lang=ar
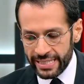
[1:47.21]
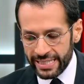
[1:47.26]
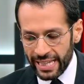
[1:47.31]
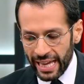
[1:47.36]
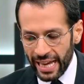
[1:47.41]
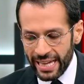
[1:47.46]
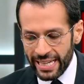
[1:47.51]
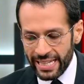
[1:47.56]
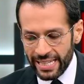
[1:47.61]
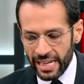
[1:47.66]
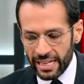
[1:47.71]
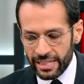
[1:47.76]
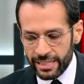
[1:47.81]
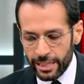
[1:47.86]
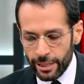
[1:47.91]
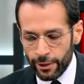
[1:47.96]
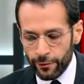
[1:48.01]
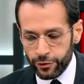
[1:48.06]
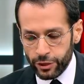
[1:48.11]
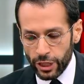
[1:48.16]
تخيل
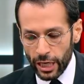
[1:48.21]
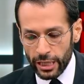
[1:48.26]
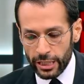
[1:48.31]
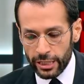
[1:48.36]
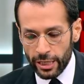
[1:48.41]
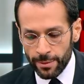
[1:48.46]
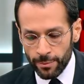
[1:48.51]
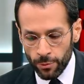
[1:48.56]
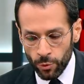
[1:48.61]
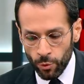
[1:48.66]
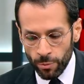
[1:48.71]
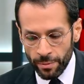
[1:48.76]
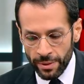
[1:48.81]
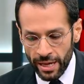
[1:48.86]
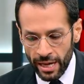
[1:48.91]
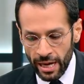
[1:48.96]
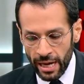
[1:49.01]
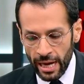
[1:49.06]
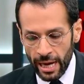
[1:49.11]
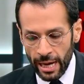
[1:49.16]
كيف شكل
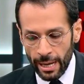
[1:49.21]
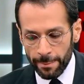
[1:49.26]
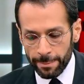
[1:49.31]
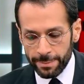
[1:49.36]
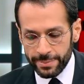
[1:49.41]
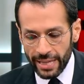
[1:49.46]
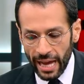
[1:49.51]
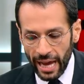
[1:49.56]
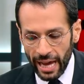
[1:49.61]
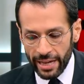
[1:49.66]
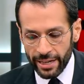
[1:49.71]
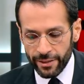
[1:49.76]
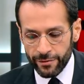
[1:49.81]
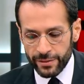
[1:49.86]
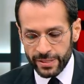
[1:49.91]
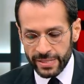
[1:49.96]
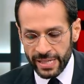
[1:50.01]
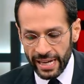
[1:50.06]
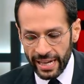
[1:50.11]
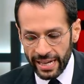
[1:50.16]
الموميا تعرف
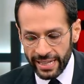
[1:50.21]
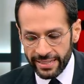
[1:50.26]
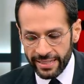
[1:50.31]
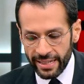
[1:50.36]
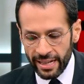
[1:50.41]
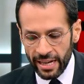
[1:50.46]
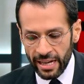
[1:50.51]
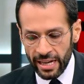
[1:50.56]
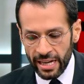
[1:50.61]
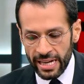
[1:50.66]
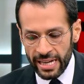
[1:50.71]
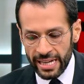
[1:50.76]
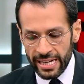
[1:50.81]
ساعتها